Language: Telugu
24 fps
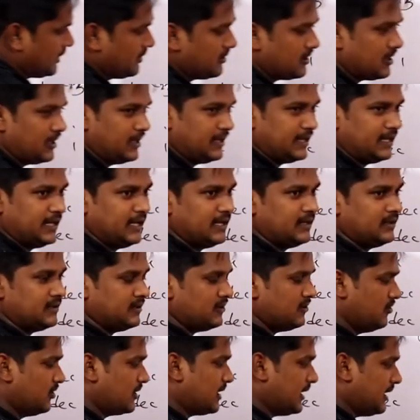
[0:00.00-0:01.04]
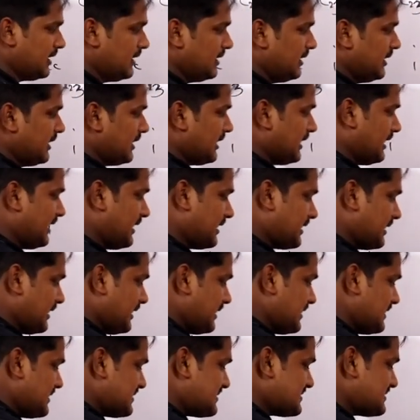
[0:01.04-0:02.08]
నన్ కంటైన్ ఓకే లైక్
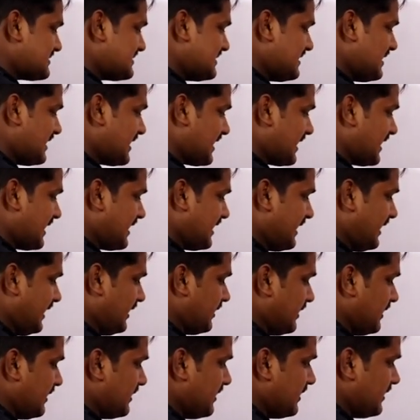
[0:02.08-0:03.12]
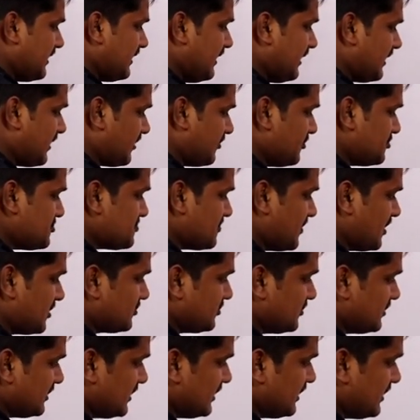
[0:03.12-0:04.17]
సి హండ్రెడ్ ఇక్కడ నుంచి
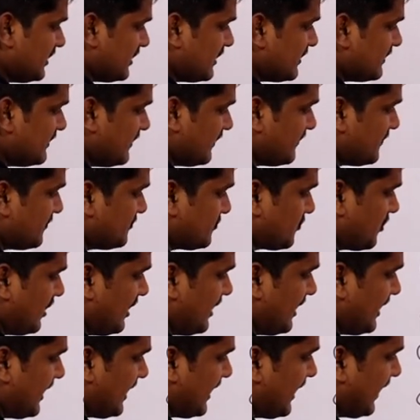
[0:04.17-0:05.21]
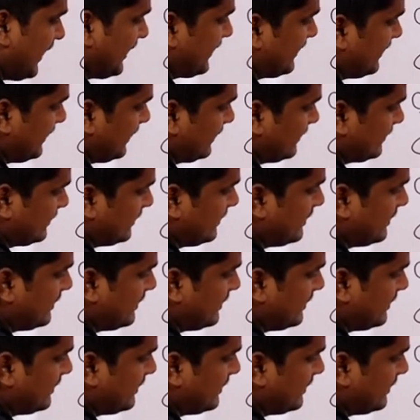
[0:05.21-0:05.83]
మారుతుంది దిస్ ఈజ్ కాల్డ్ హెక్టైన్